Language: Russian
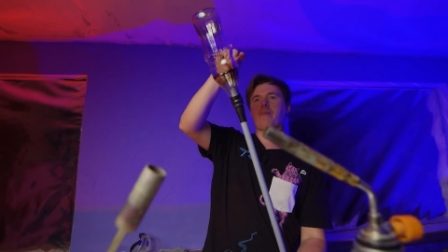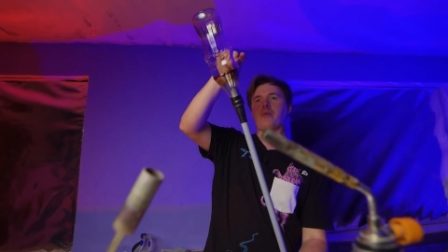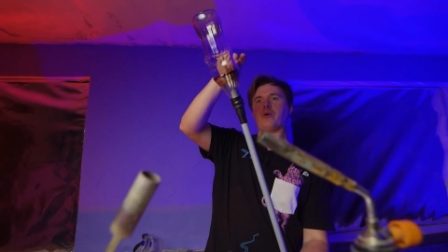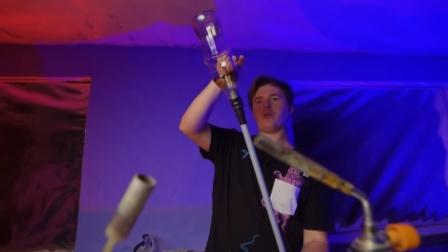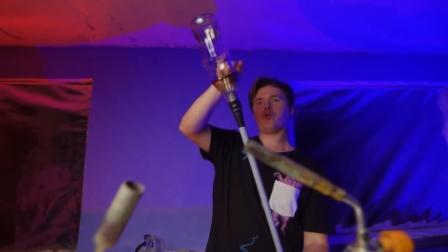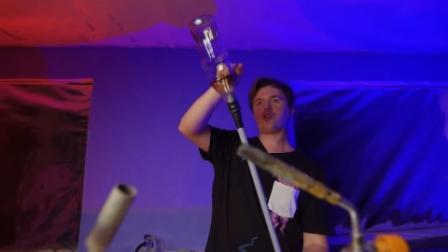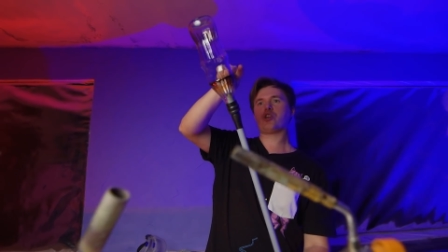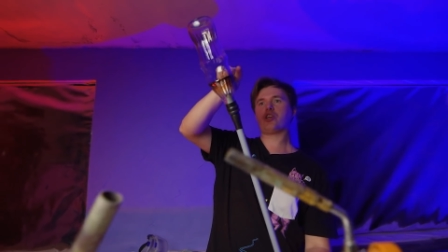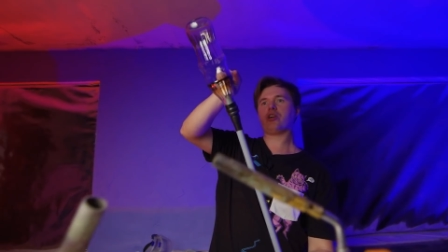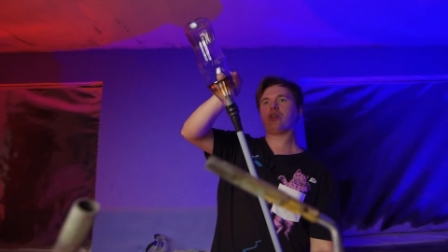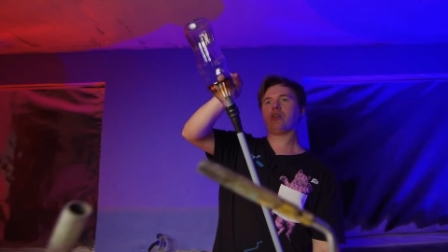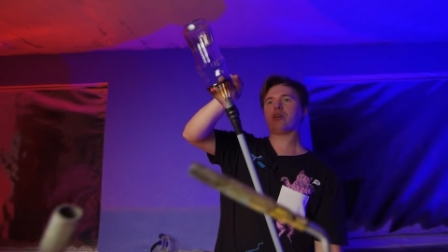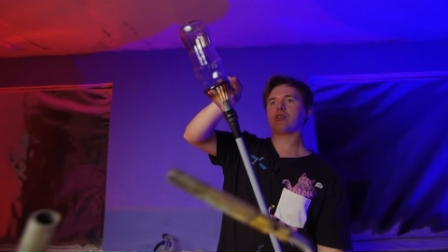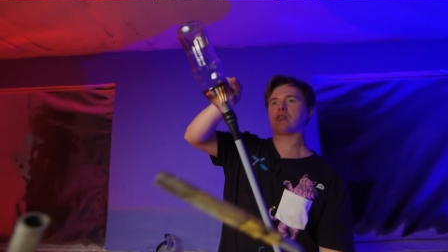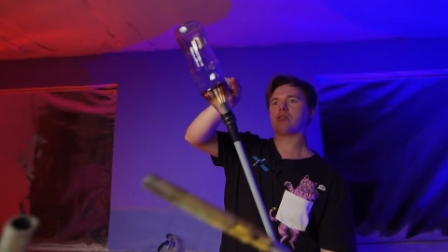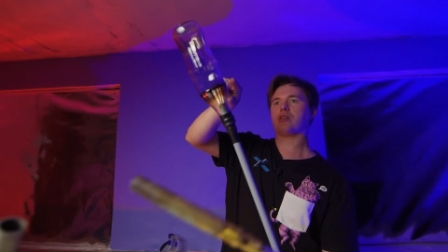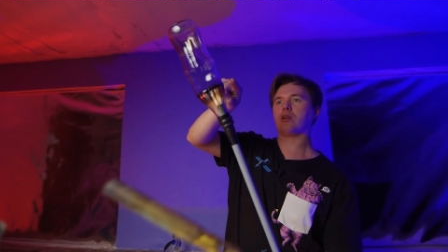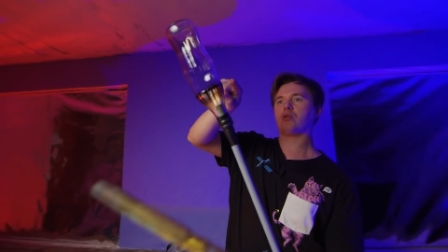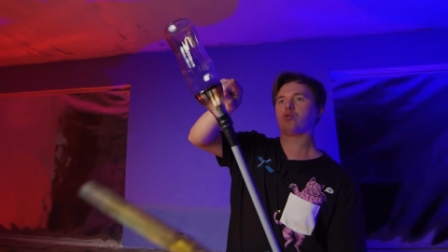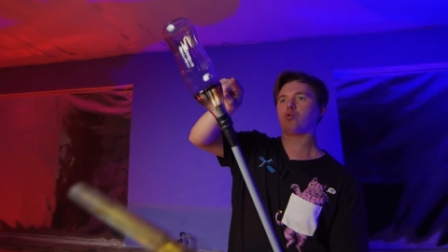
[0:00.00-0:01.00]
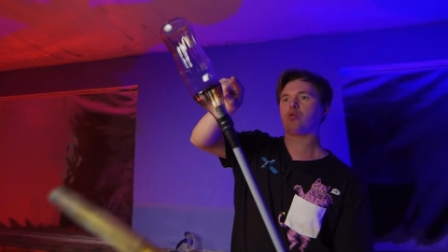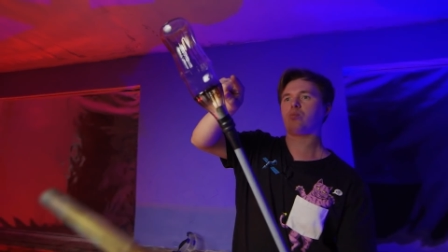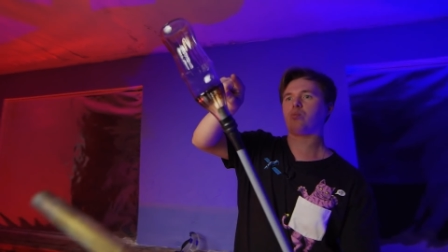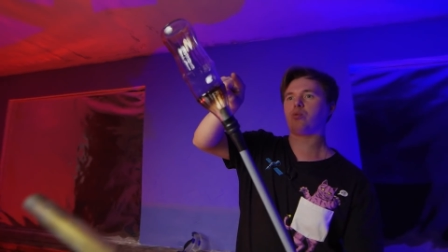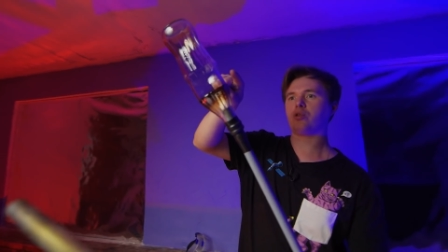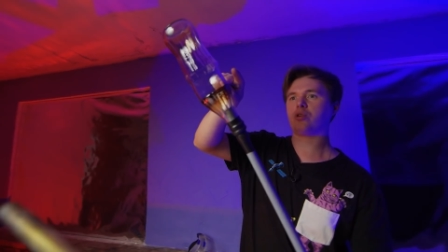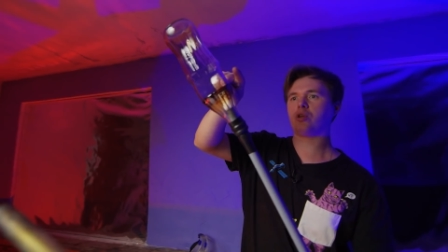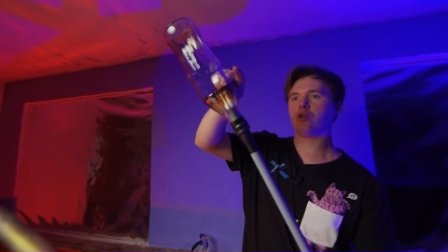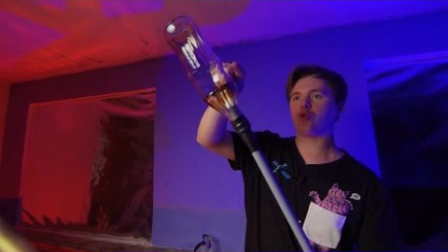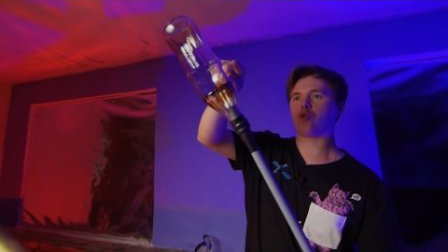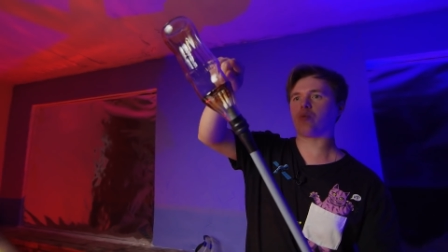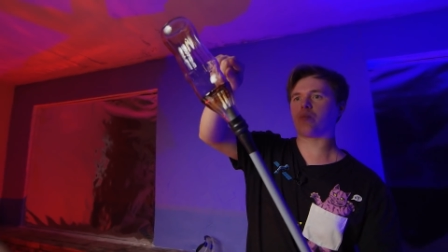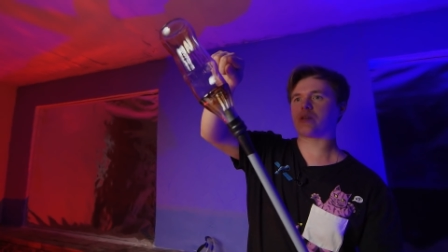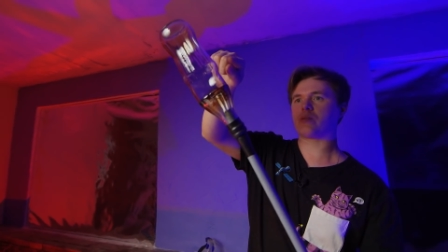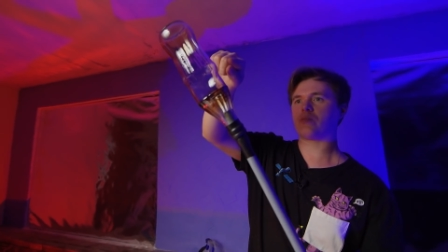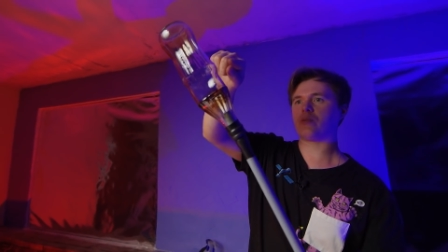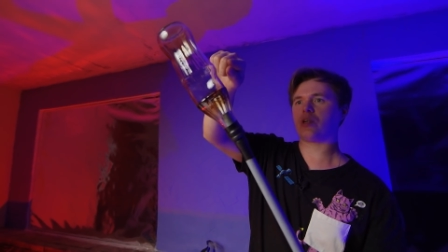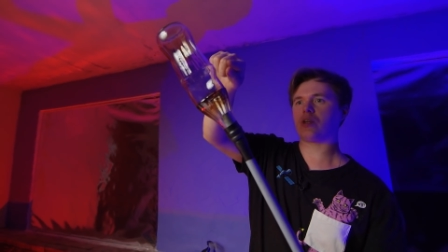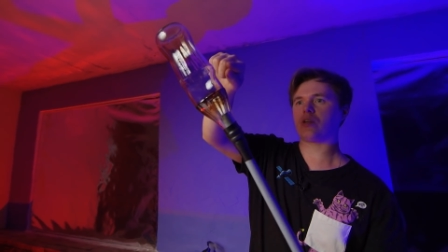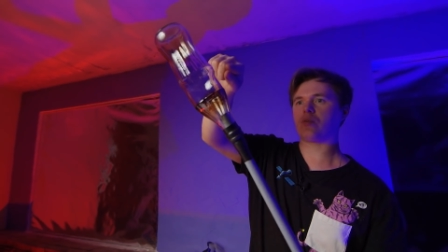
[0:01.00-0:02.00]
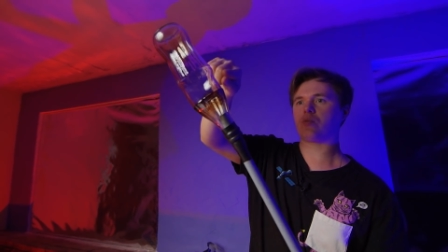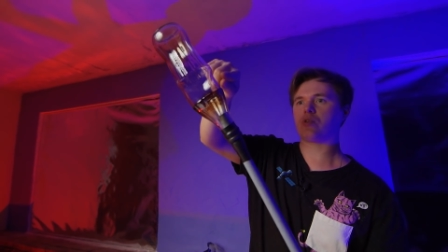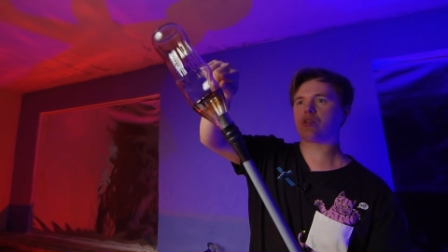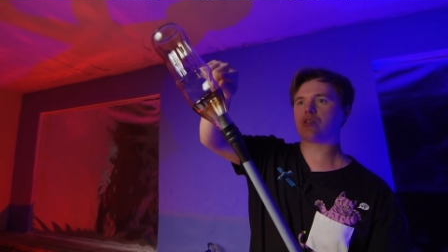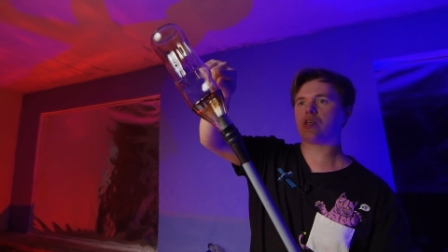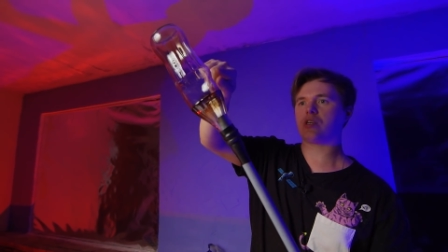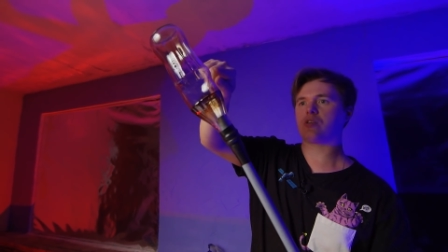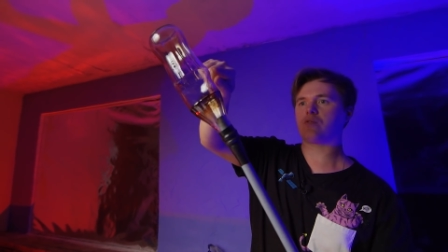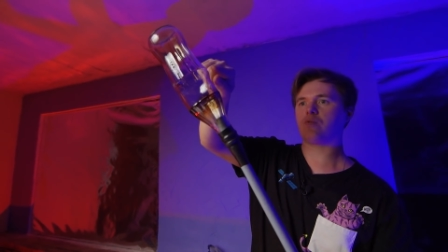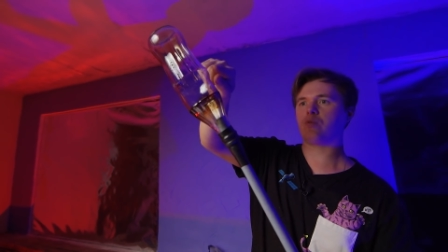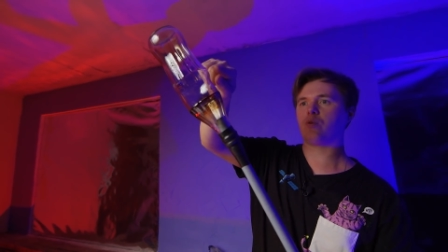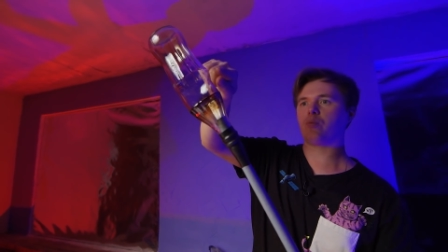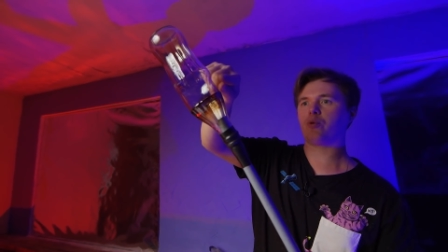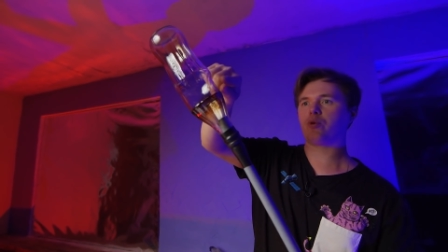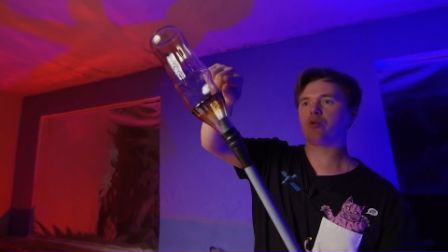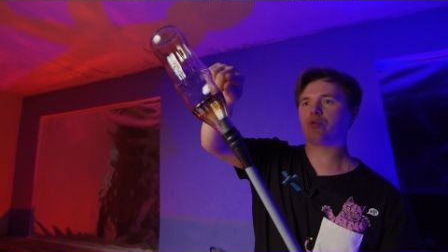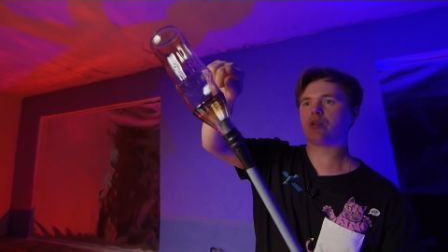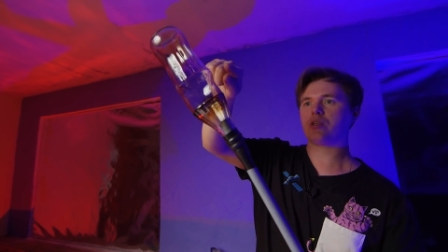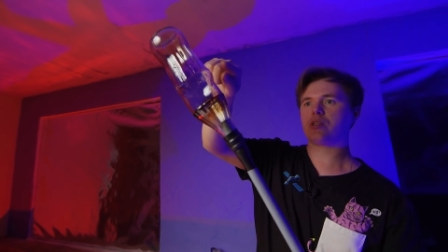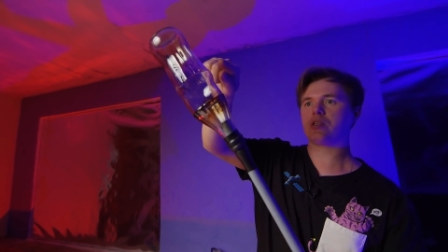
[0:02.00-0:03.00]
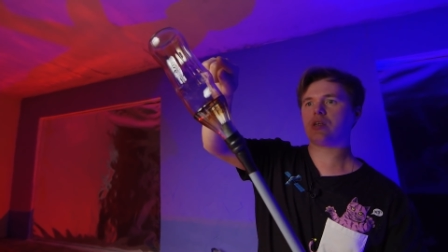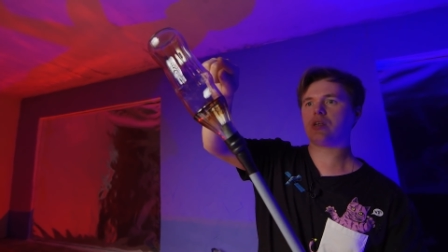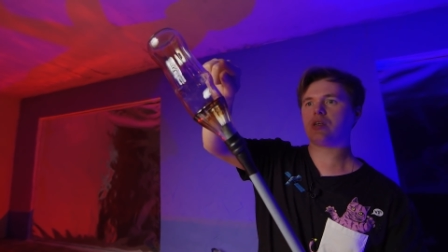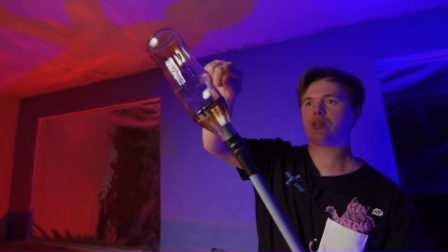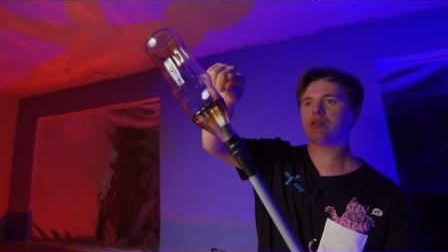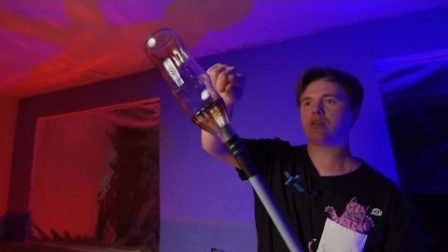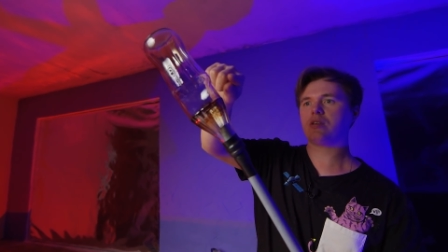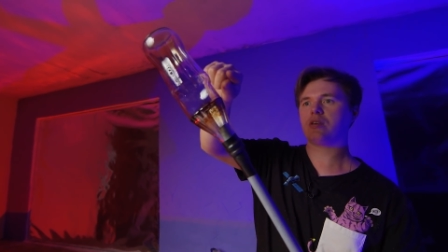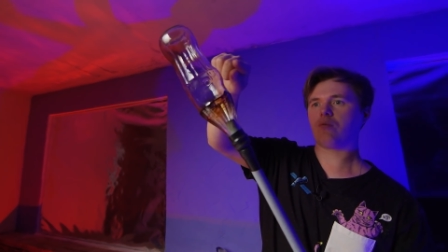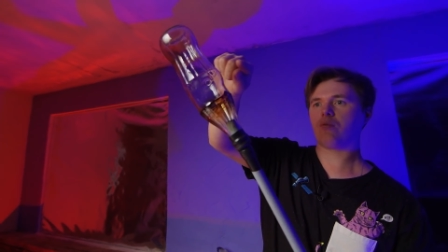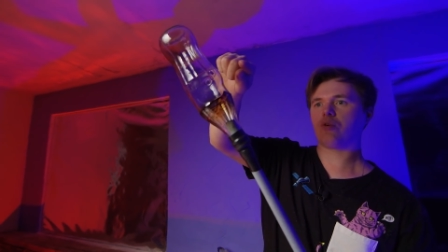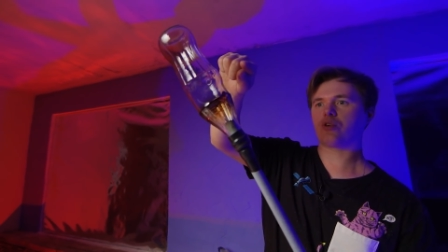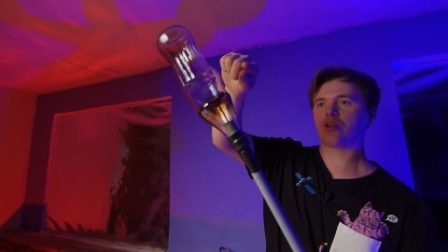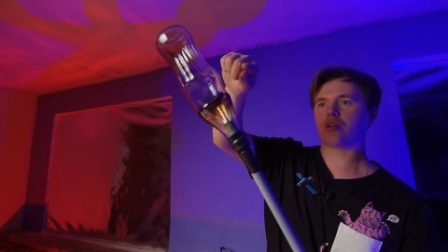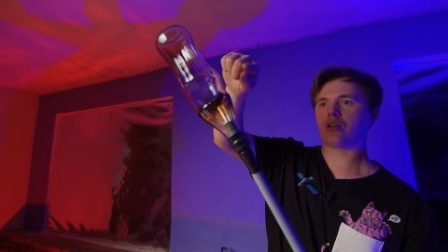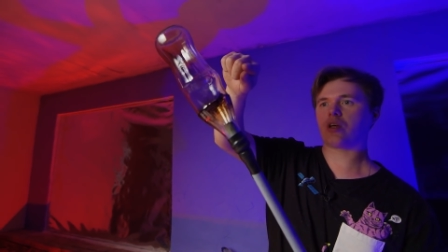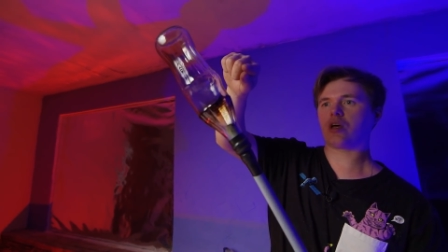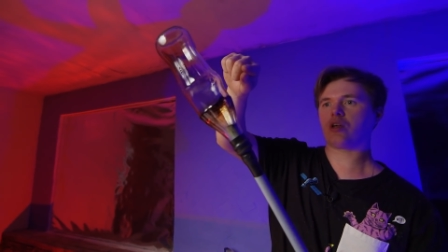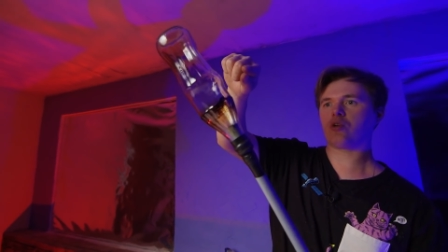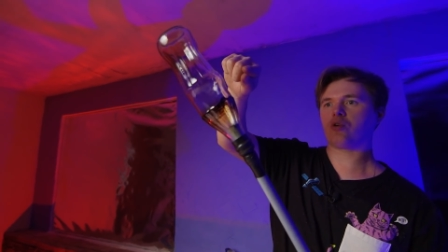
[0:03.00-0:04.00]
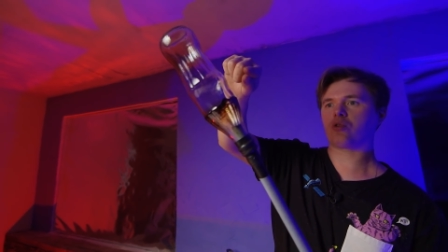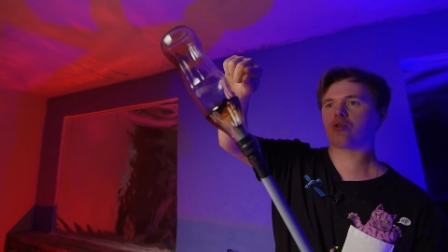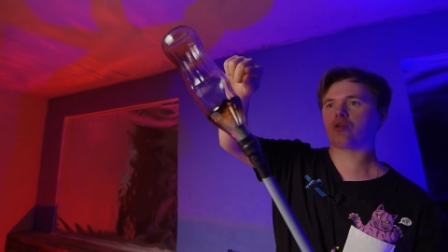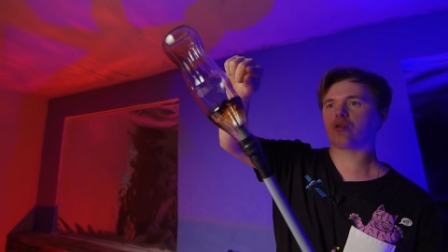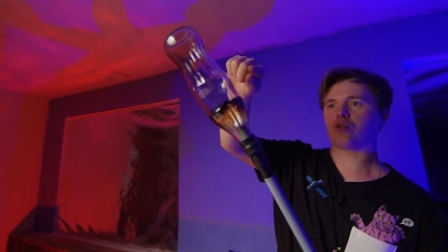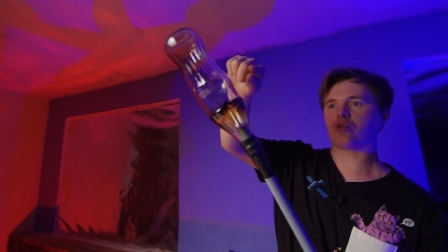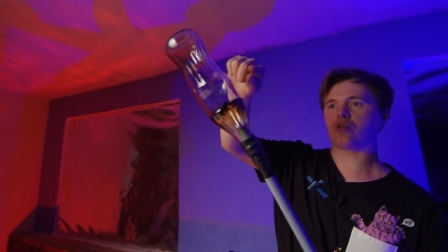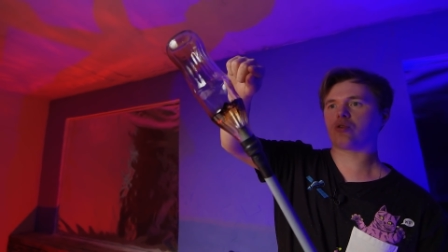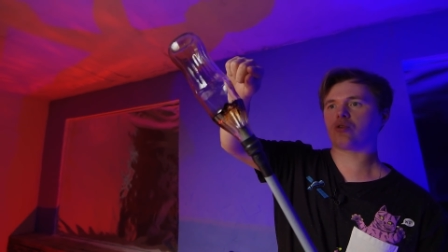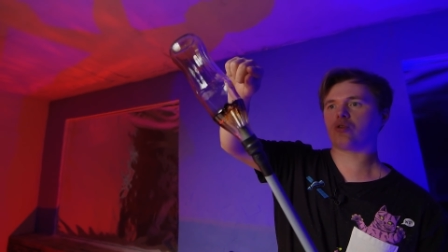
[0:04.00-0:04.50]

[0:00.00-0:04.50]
получилось надуть бутылку. Посмотрите, вот здесь выпуклость есть. Вот она идет, идет,